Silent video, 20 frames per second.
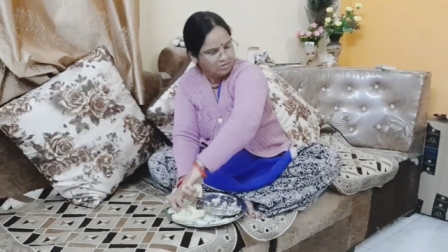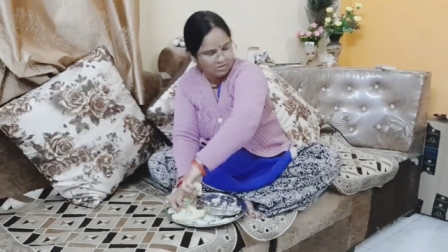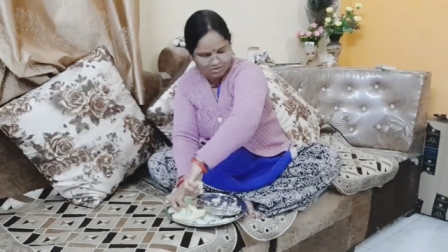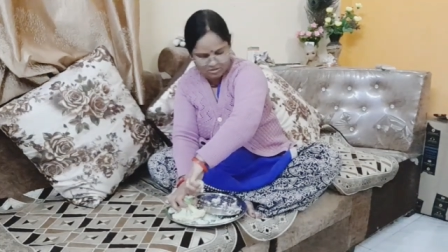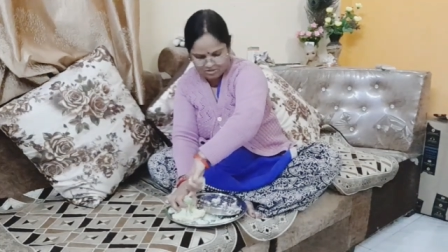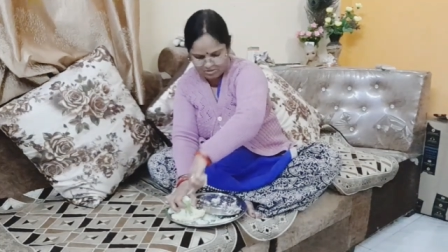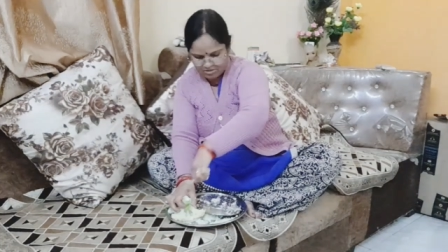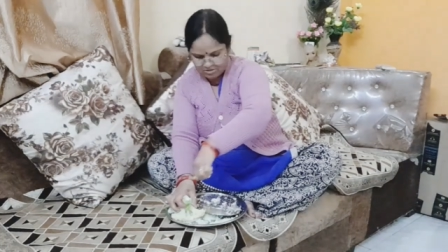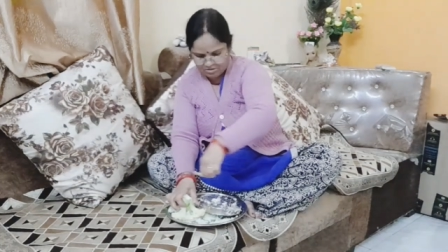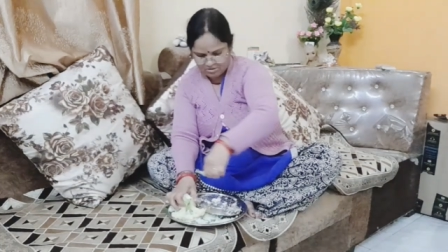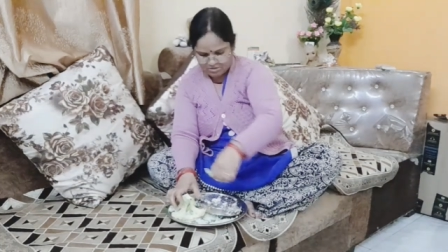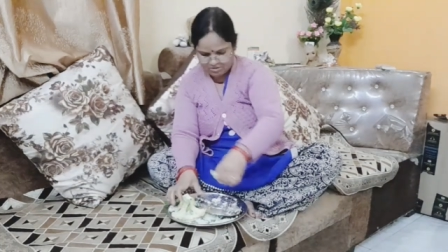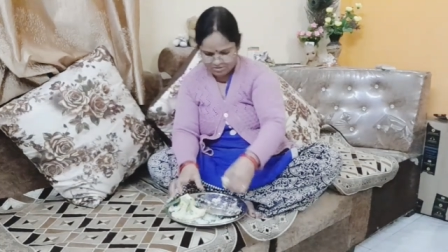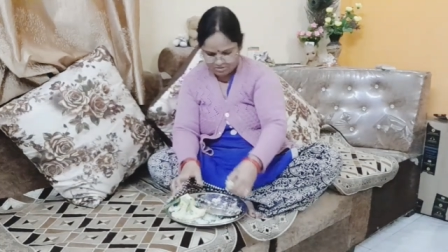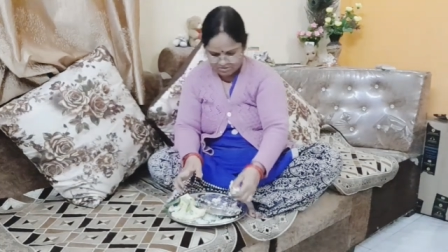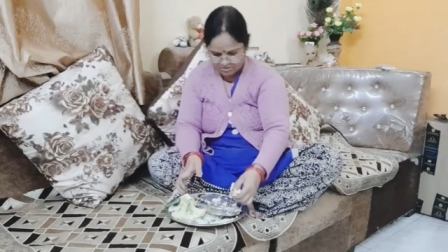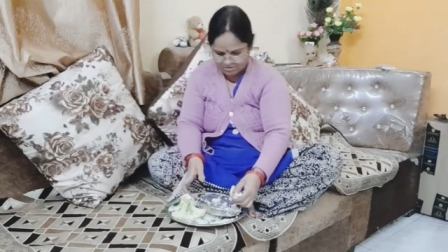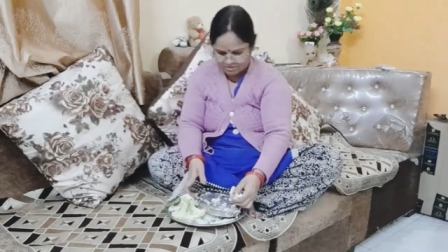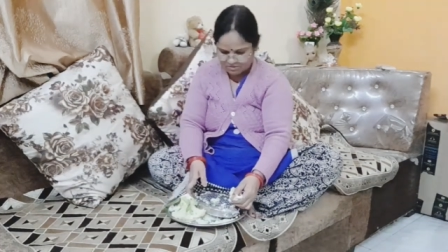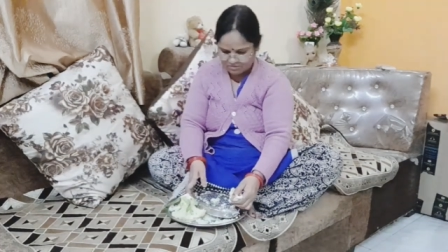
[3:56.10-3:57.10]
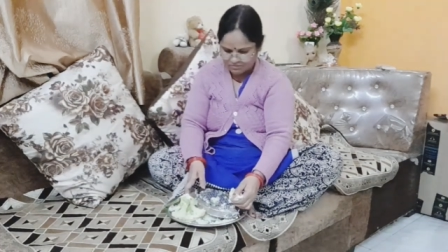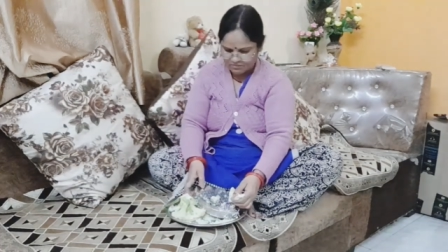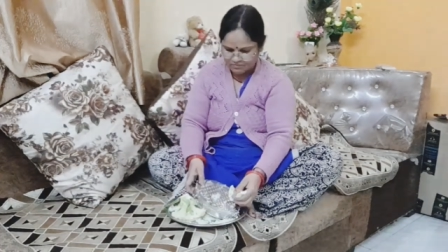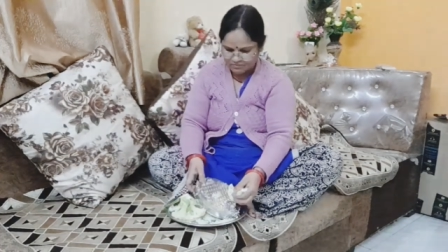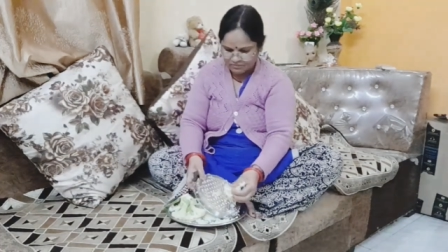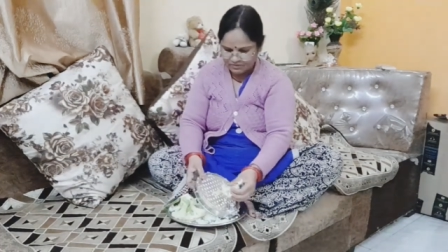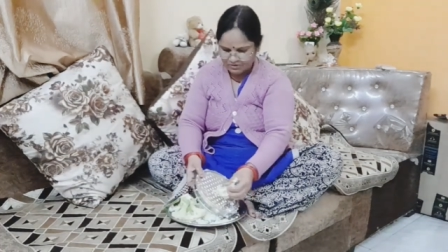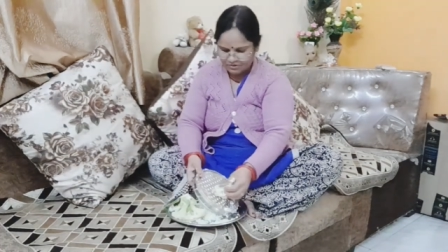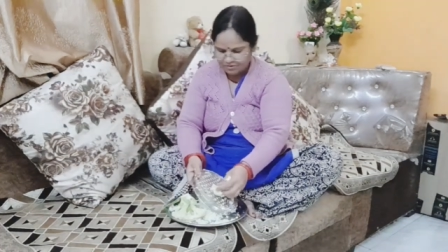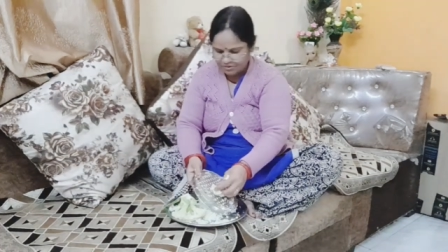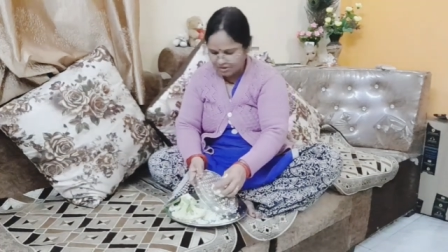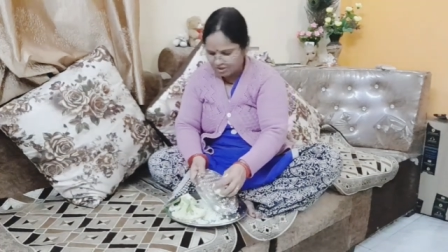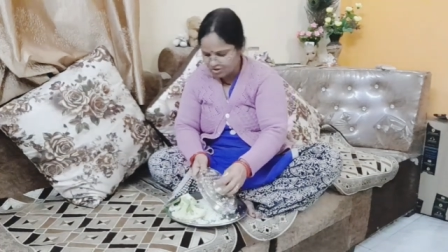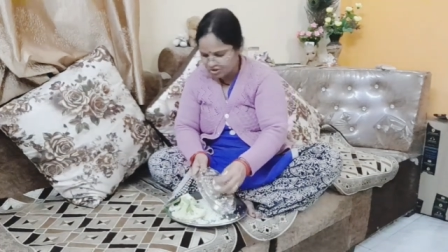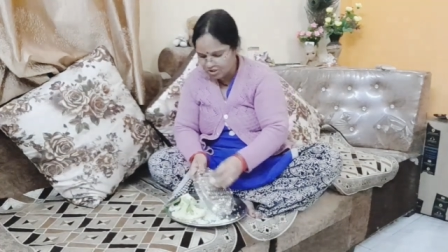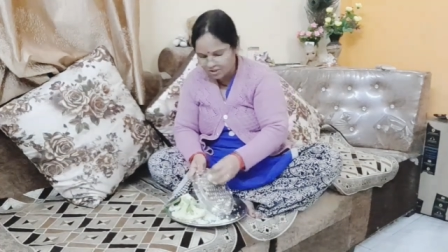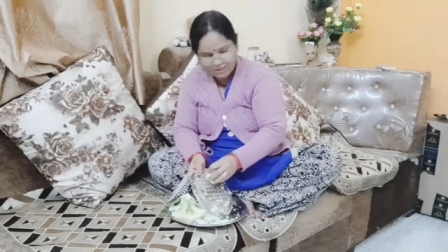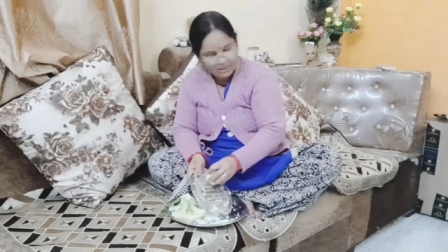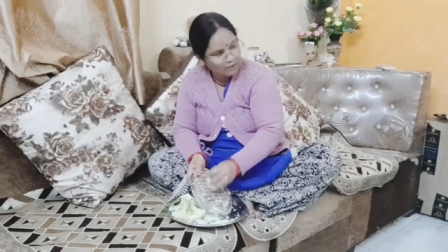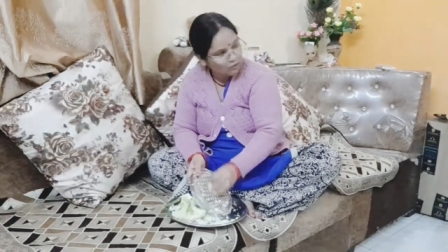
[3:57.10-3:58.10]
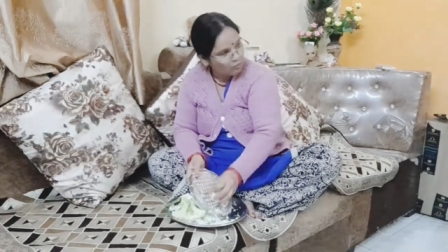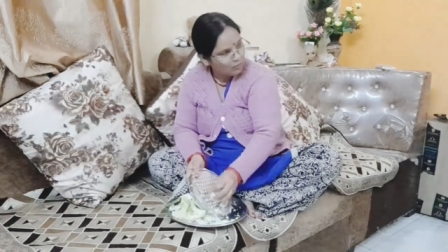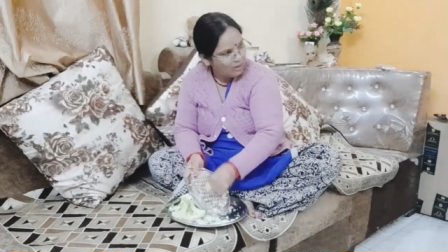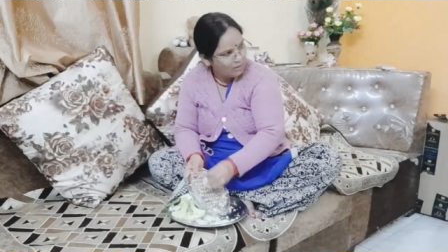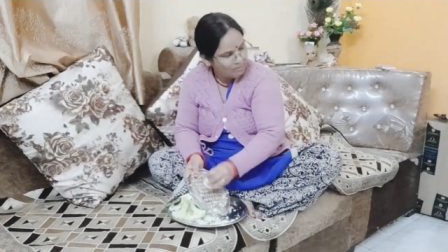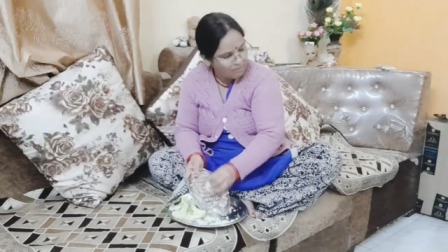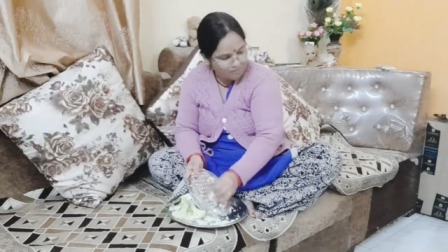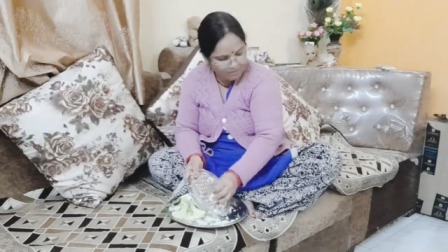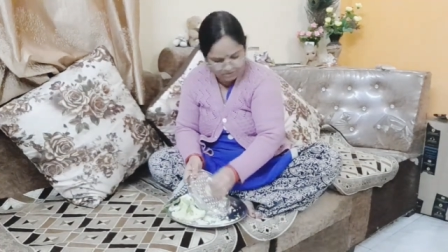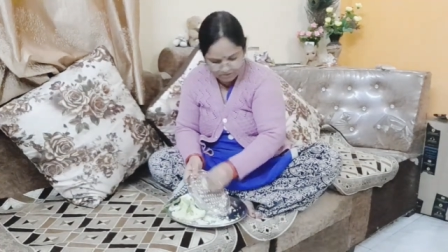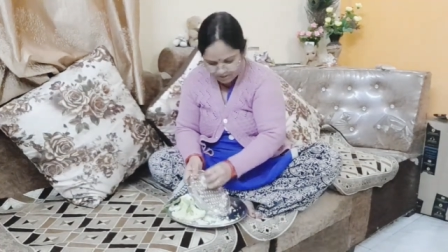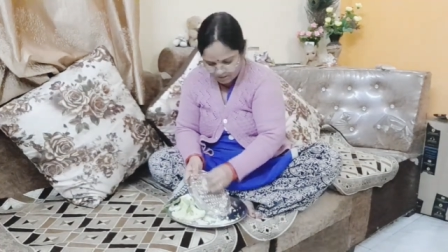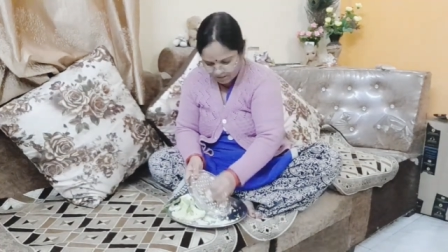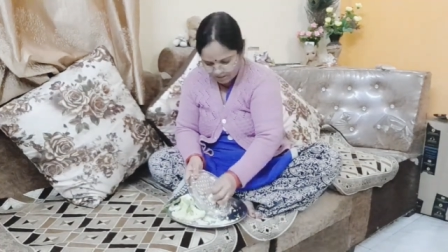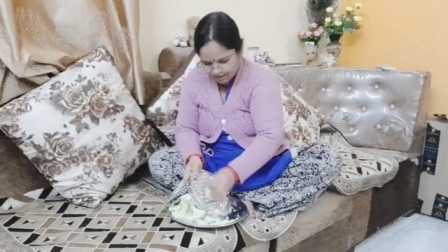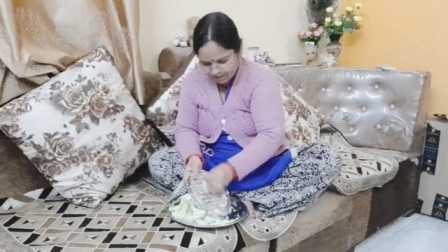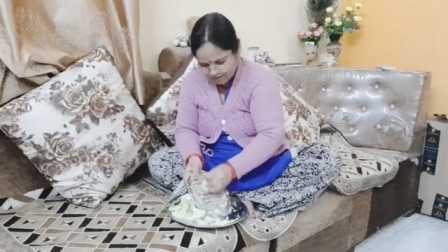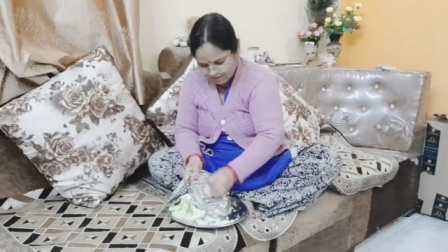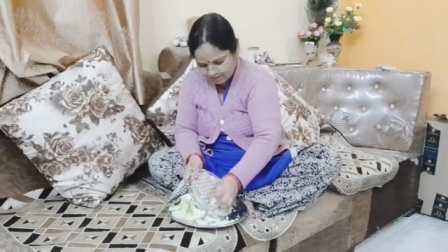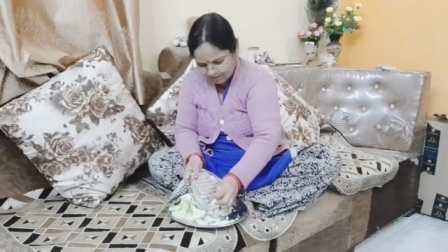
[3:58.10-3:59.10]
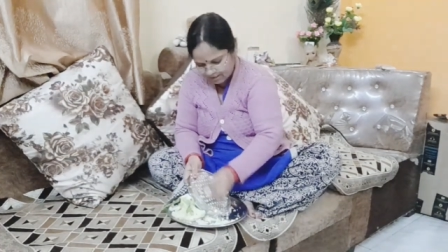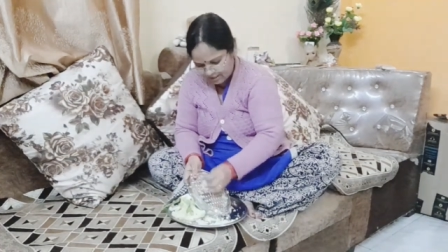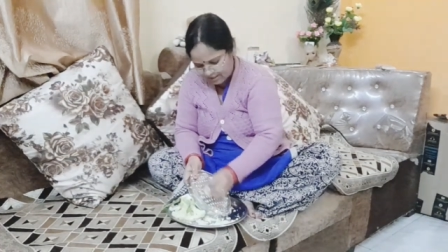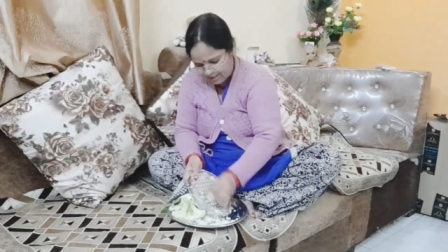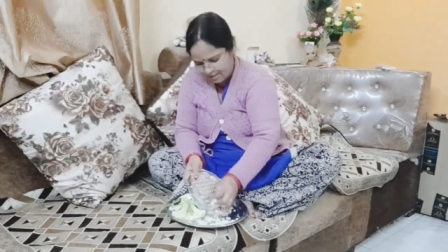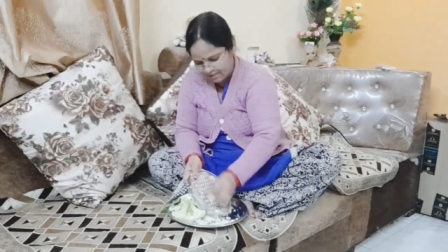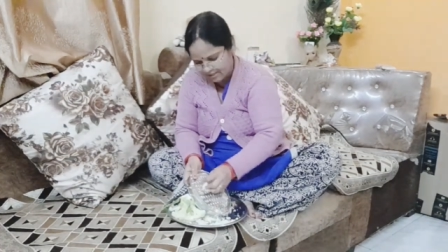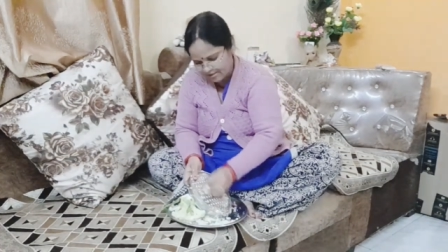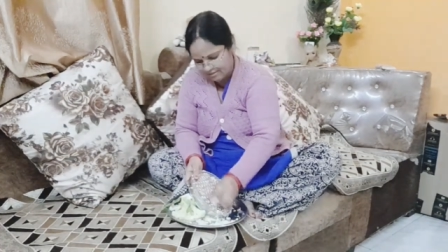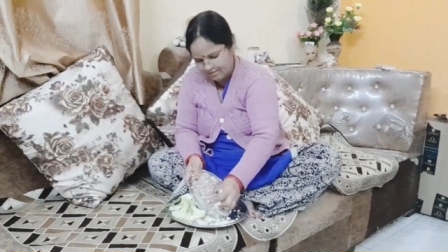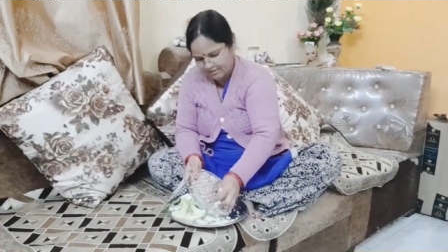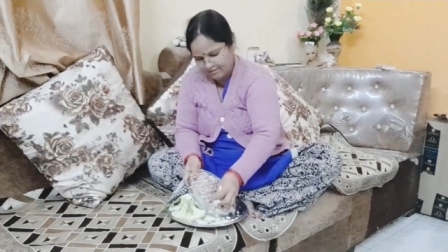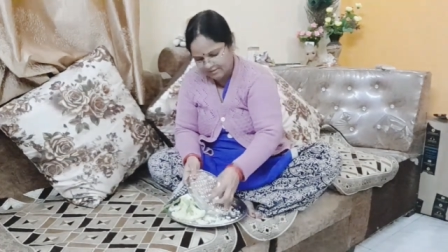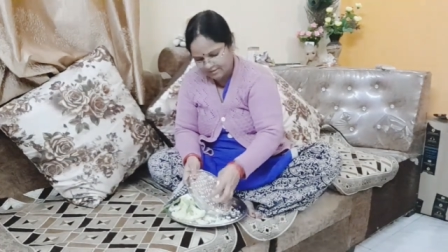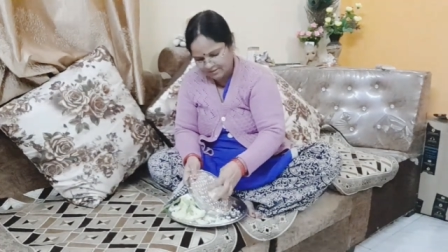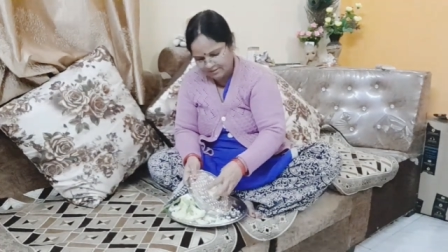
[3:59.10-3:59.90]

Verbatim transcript: सब खुद रखा यार किचन का तो पापा बंद करके रखते गेट सब